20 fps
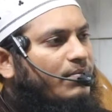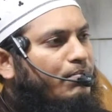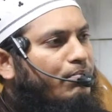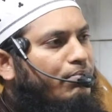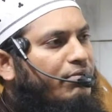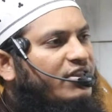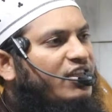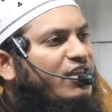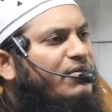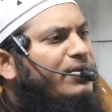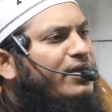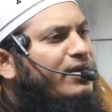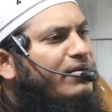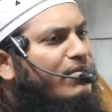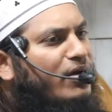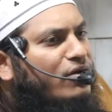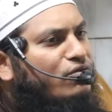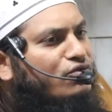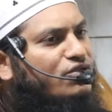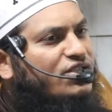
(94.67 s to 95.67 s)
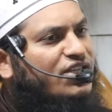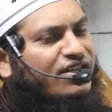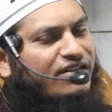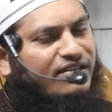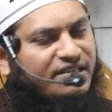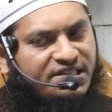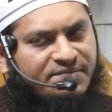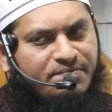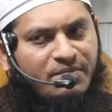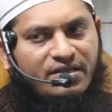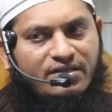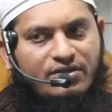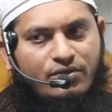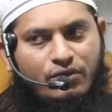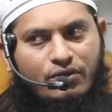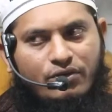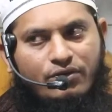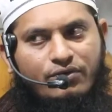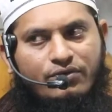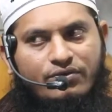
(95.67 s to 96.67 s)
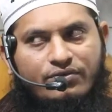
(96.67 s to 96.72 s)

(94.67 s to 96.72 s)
পৃথিবীর মানুষের নিজবাত হল